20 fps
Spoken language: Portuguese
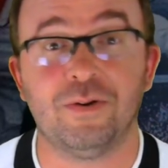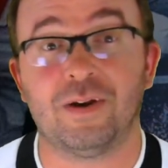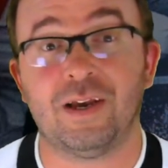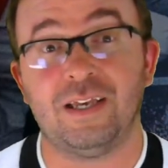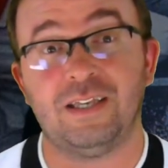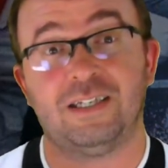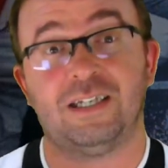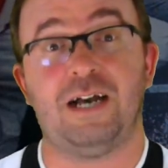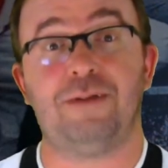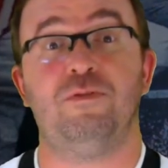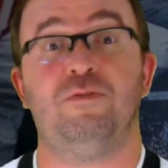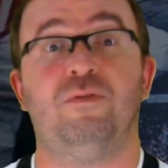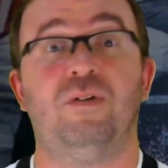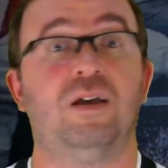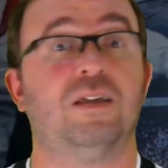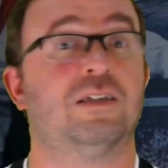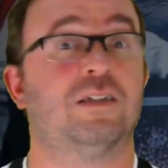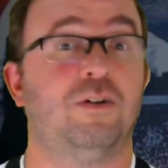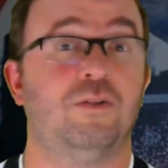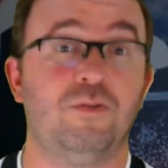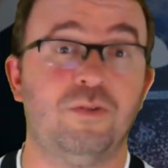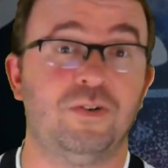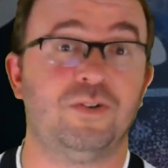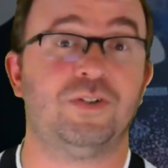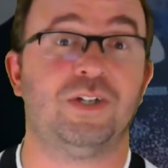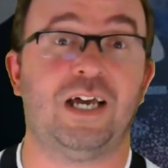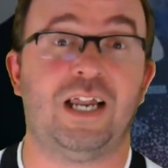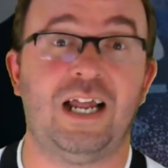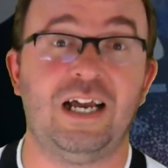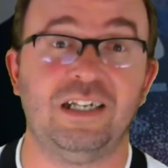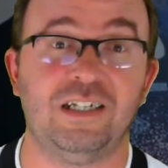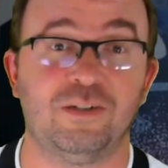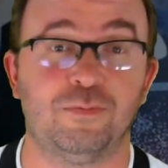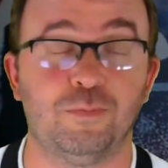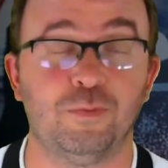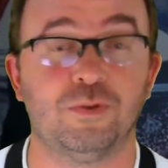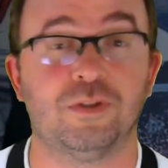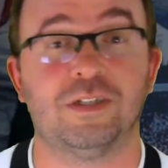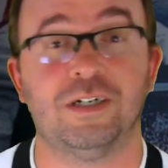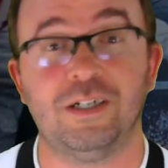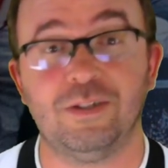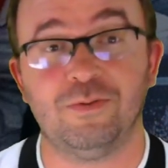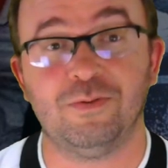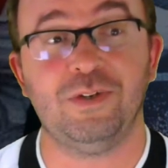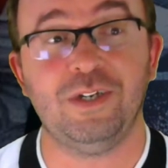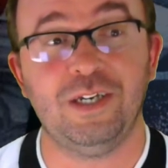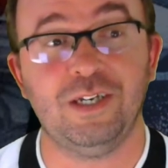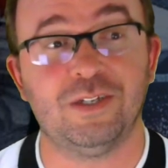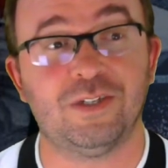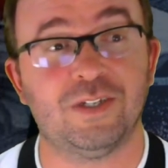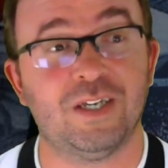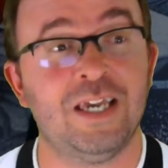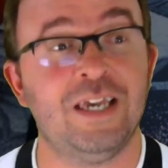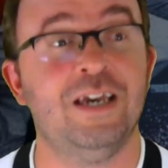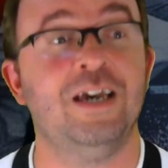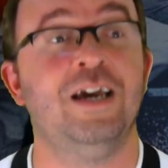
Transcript: Quem sabe o Vascão não estará disputando isso, hein?